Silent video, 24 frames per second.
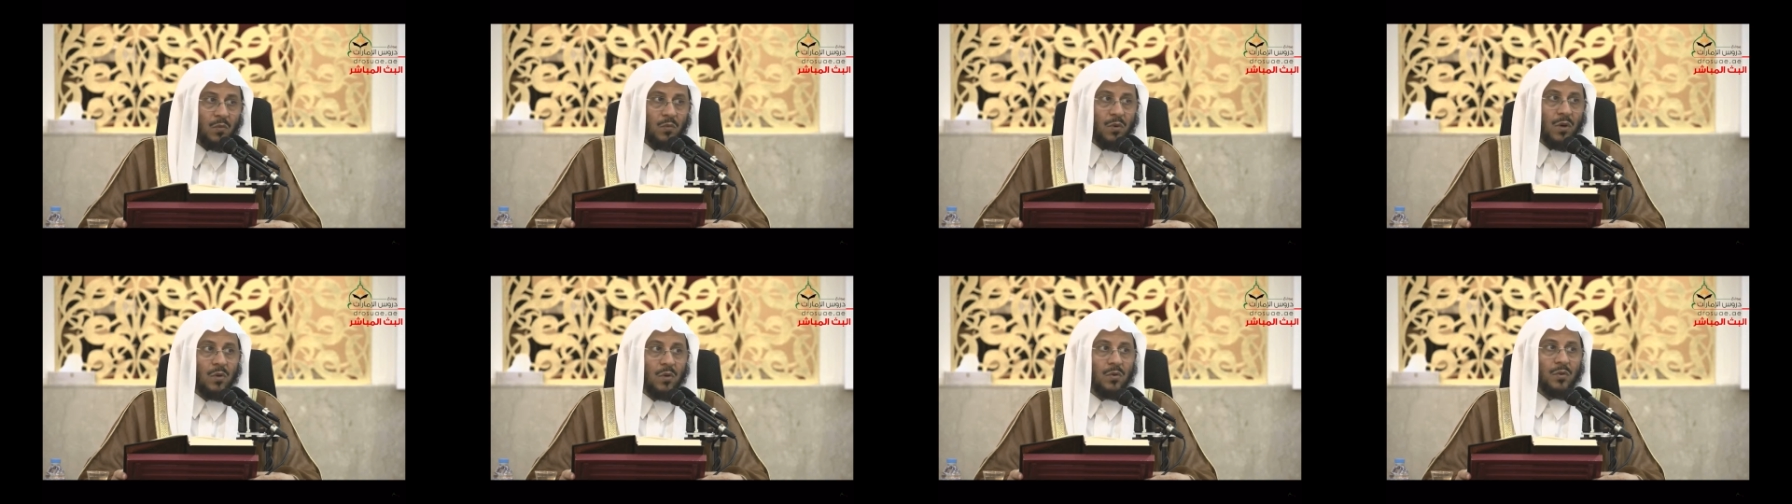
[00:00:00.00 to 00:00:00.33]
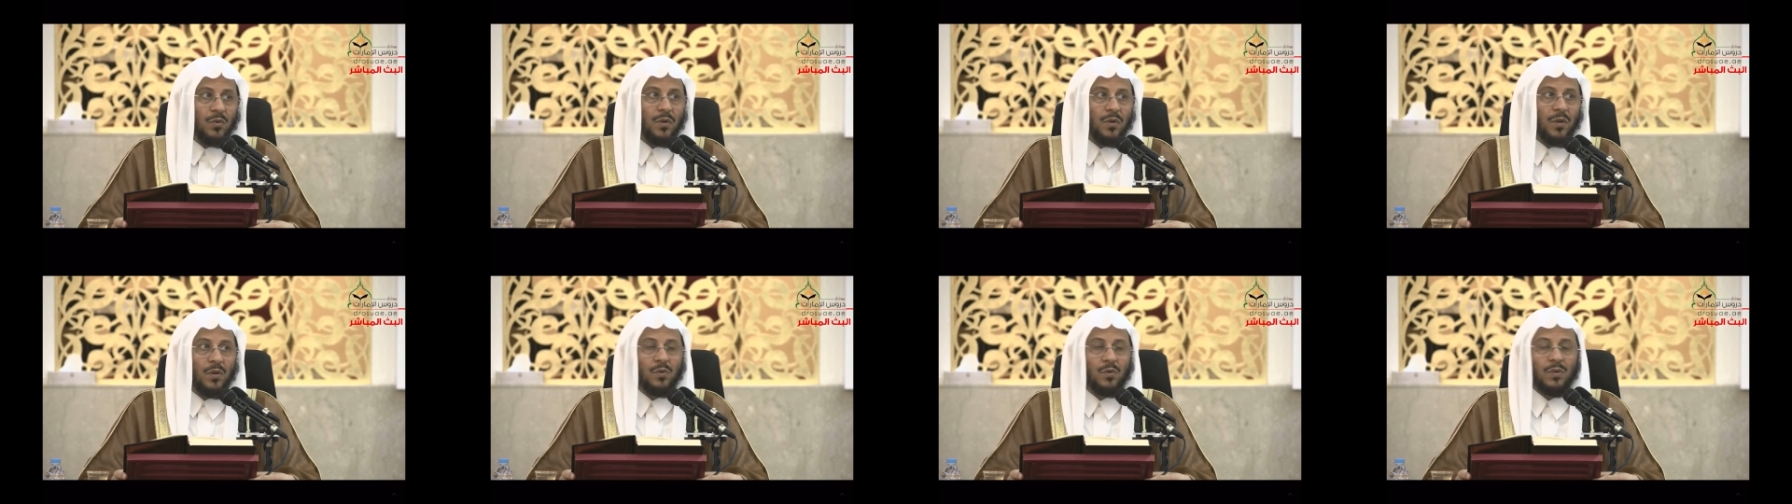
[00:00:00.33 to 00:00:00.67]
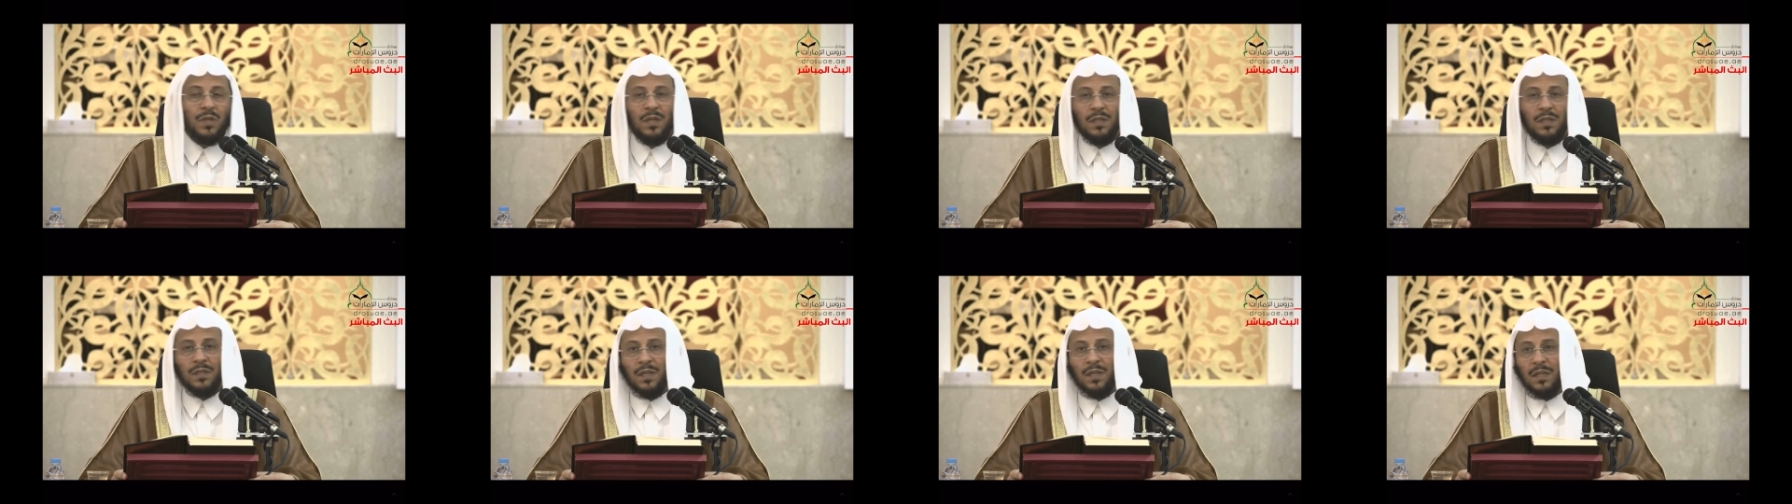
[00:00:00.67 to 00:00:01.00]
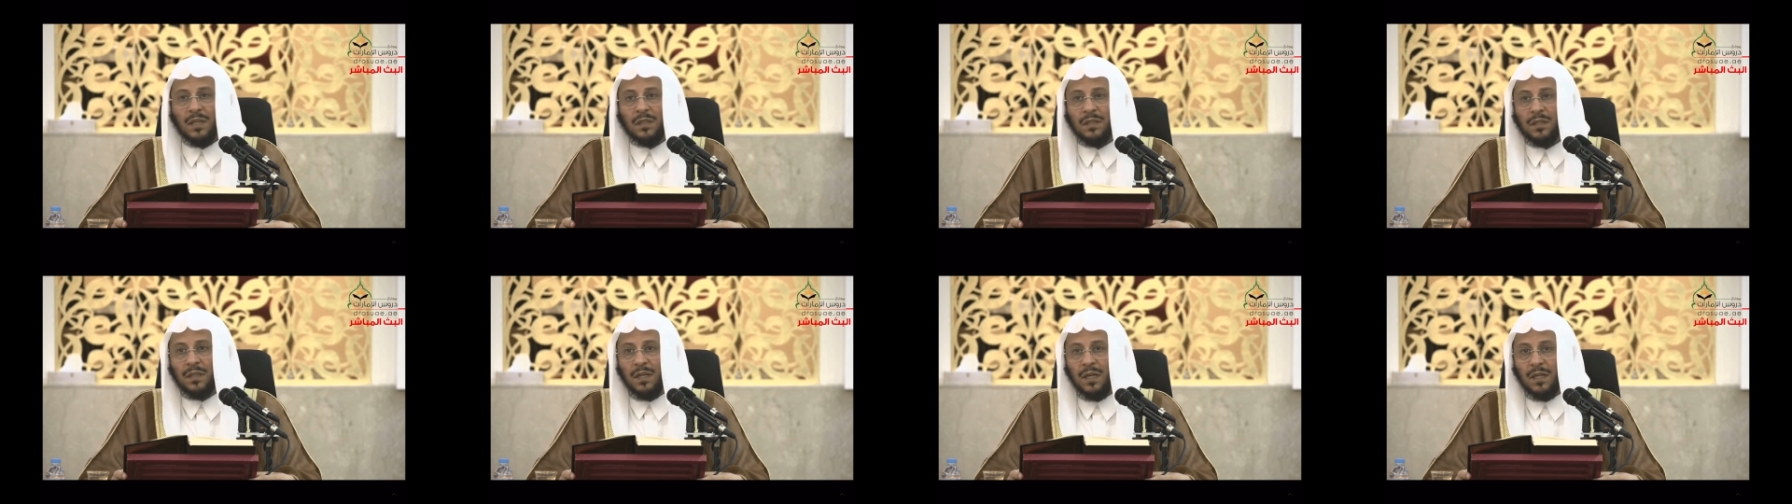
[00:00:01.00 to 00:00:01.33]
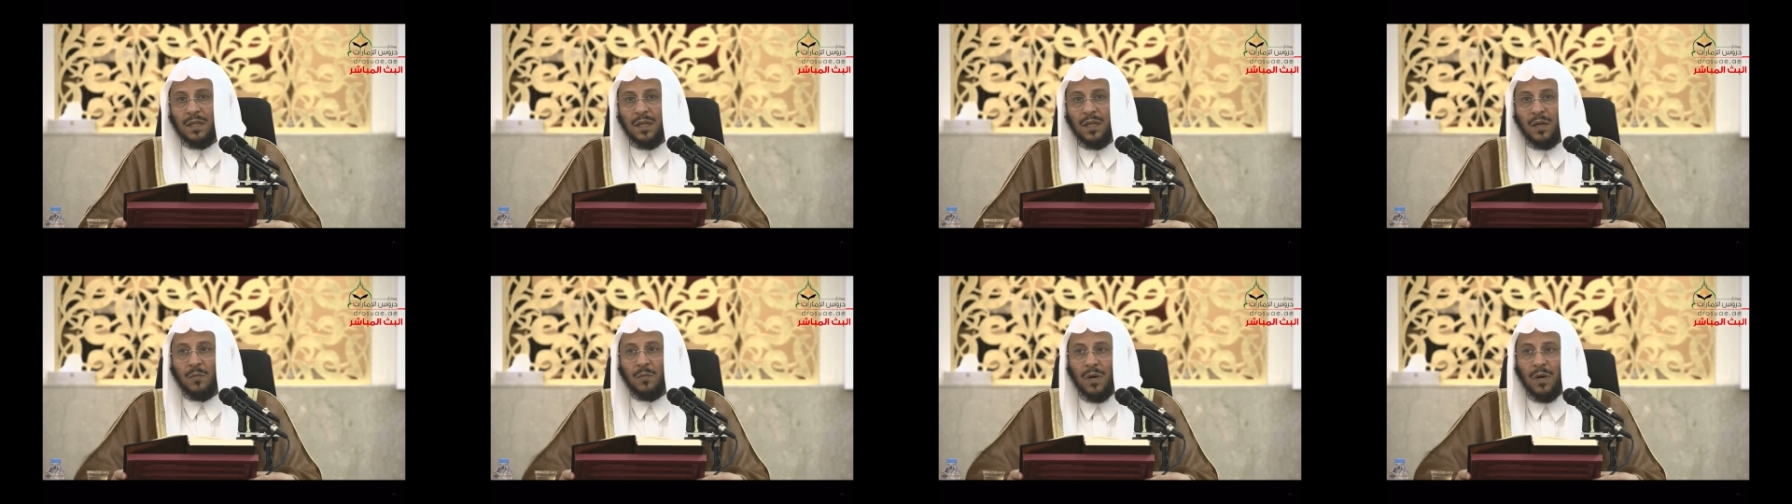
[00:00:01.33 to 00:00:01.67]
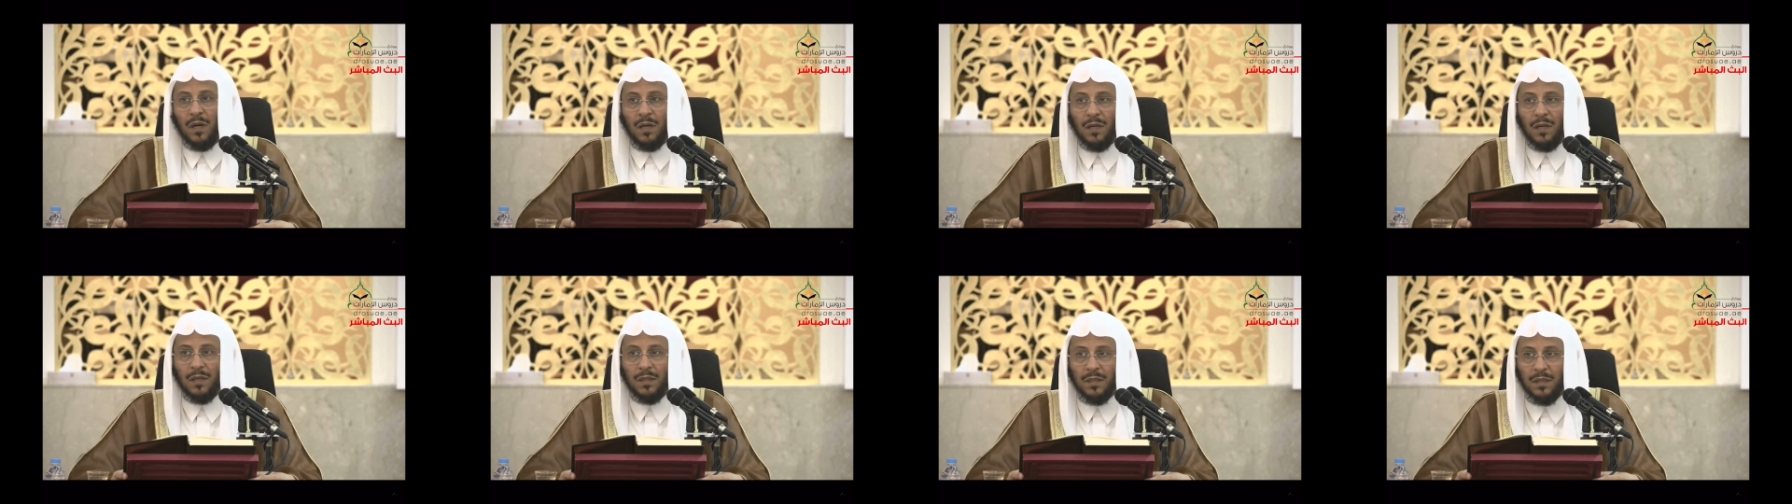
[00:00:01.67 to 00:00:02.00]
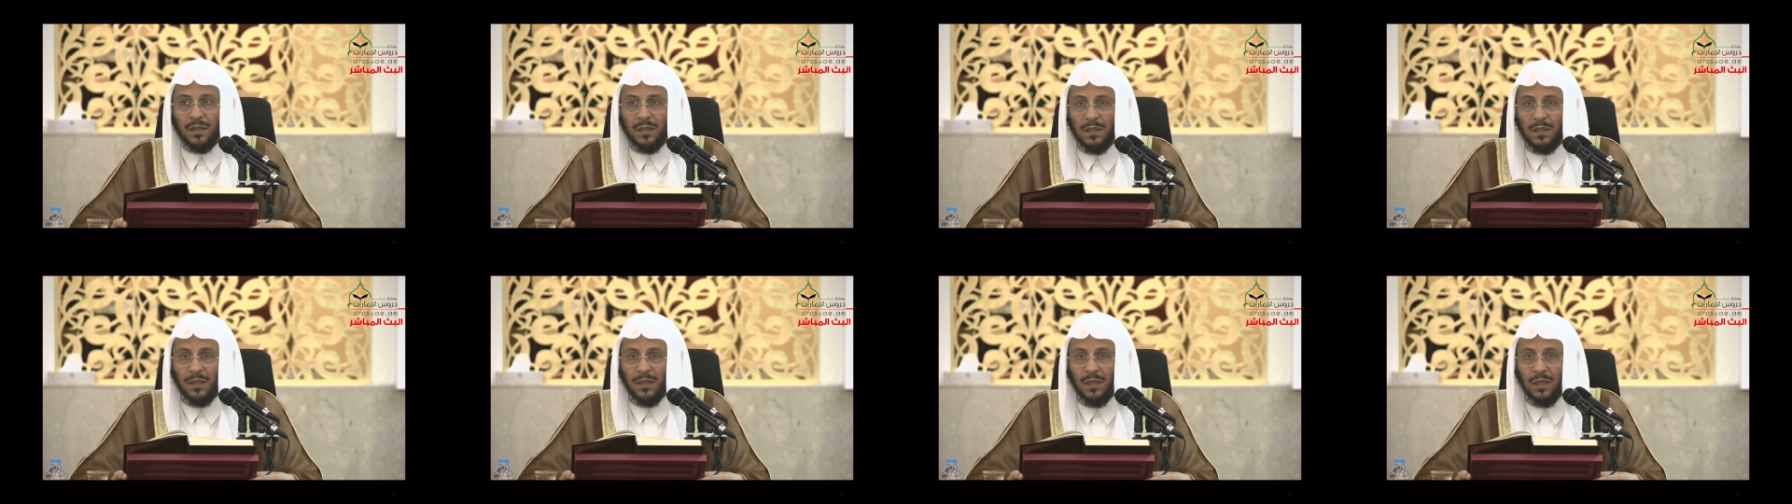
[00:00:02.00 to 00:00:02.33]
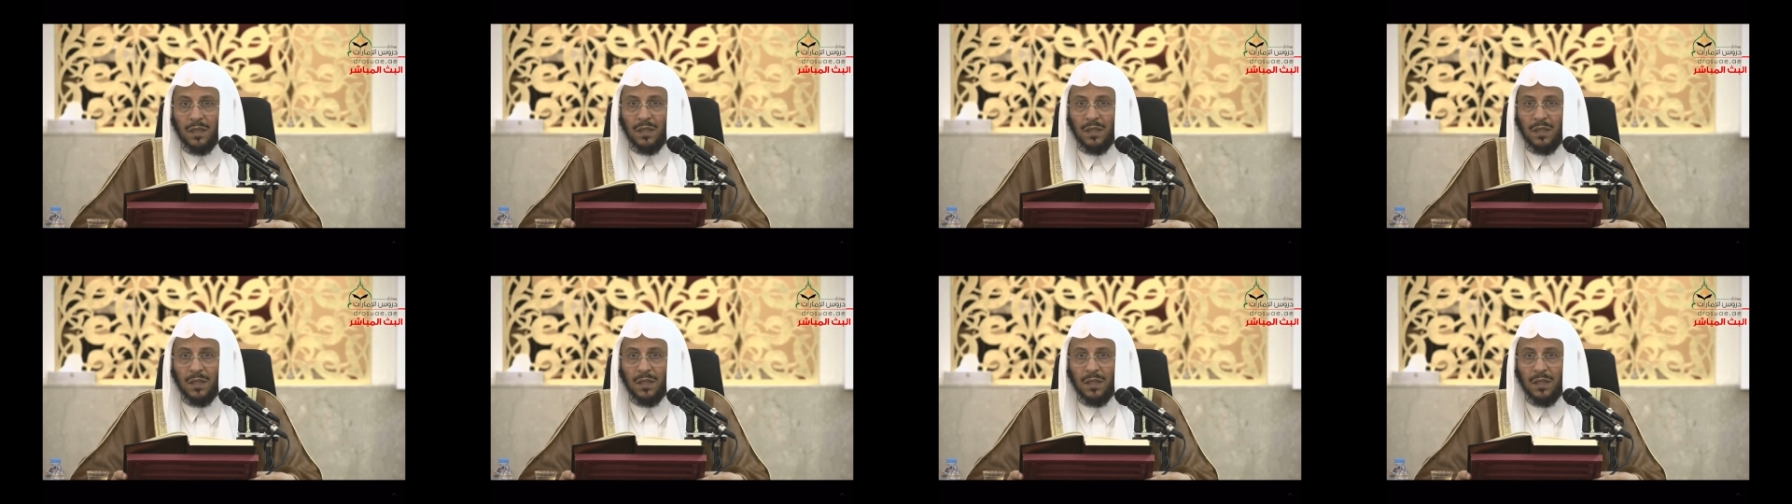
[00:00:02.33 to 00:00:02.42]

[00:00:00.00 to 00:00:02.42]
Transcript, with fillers: وعرضة هنا تأتي على معاني